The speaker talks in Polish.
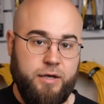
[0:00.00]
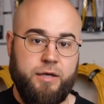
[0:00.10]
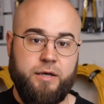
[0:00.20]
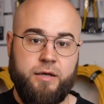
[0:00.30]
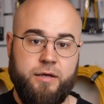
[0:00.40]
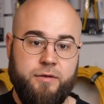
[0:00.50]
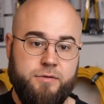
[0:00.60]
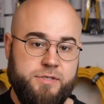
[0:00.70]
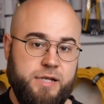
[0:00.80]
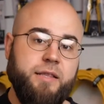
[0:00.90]
E,
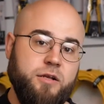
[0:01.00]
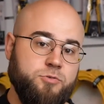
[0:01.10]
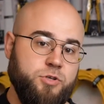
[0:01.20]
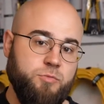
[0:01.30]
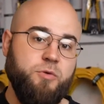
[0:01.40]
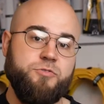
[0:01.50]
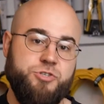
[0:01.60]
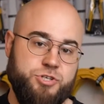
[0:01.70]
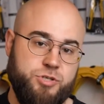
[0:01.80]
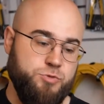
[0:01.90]
slider, o którym mowa w
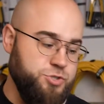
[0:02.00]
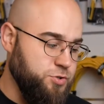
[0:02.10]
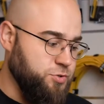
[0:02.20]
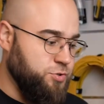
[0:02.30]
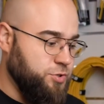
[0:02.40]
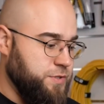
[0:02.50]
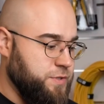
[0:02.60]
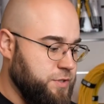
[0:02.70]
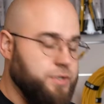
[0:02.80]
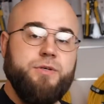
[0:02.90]
dzisiejszym odcinku, to
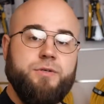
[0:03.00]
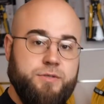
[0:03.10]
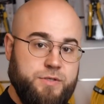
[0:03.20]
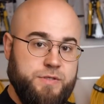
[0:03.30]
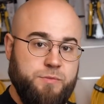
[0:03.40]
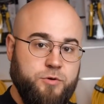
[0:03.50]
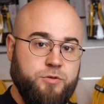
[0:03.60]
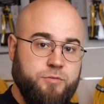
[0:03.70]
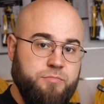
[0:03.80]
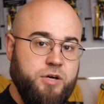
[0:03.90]
jest e,
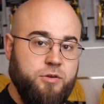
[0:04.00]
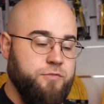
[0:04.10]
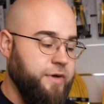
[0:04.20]
Zipon Micro